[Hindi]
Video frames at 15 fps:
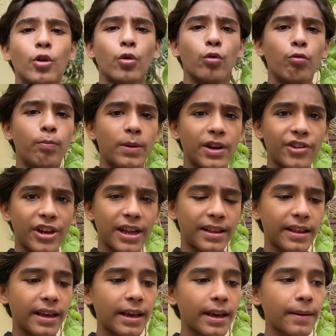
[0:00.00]
ऊपर
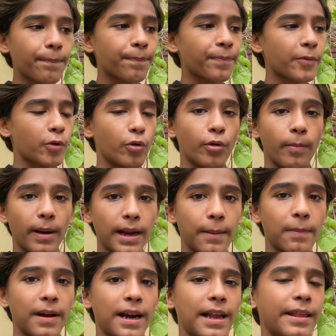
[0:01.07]
जाते हैं और बल्ब
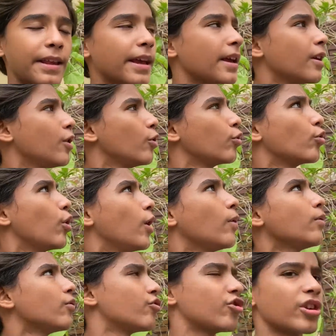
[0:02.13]
लगाते हैं तो आओ
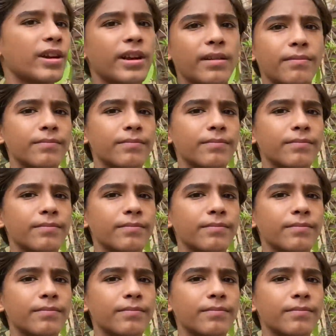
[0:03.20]
चले